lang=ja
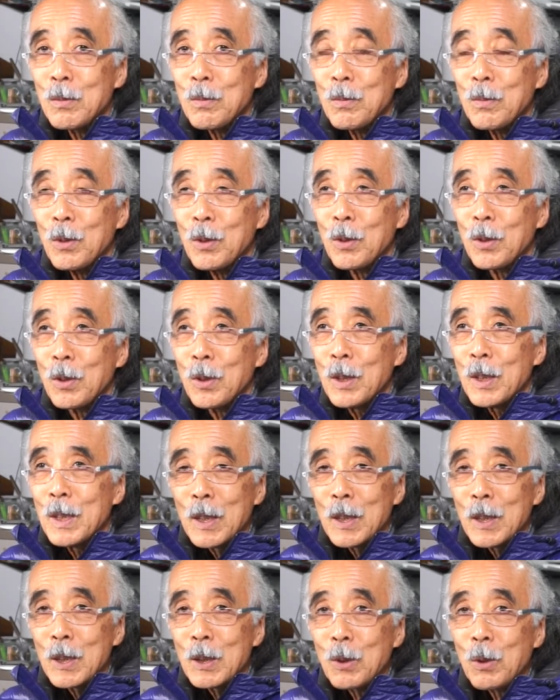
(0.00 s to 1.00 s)
もう
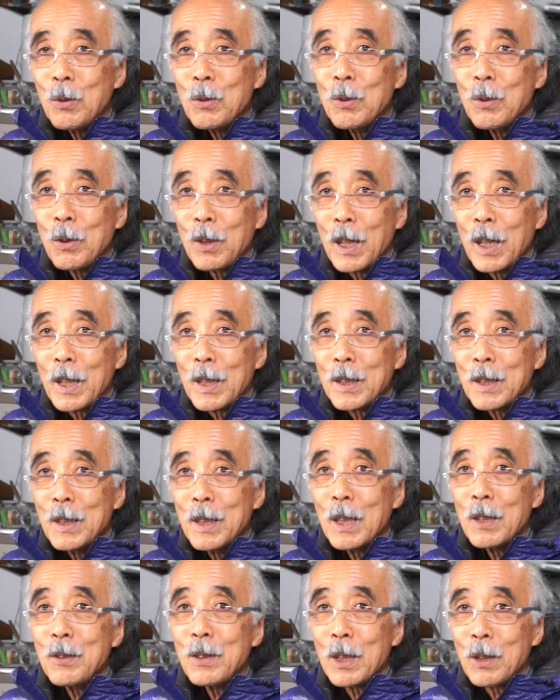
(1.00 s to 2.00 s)
一人の方が気
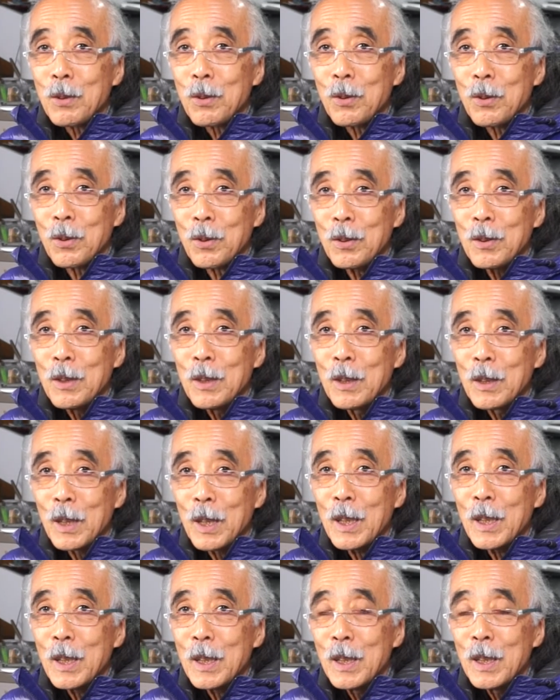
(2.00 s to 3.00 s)
楽だという
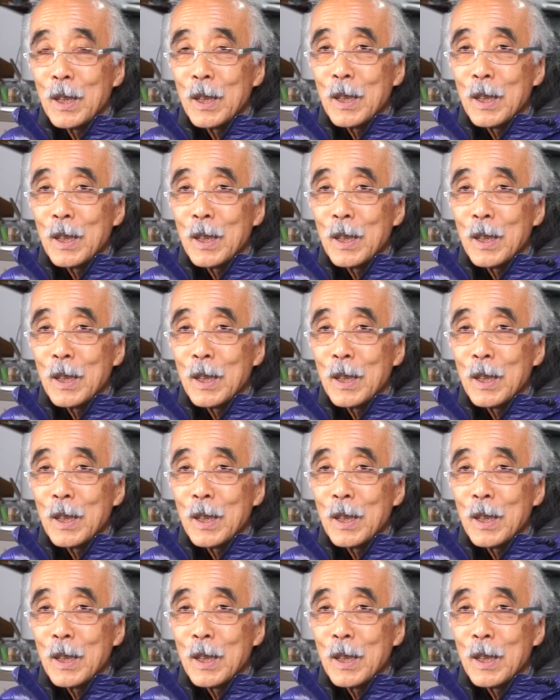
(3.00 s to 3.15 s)
ね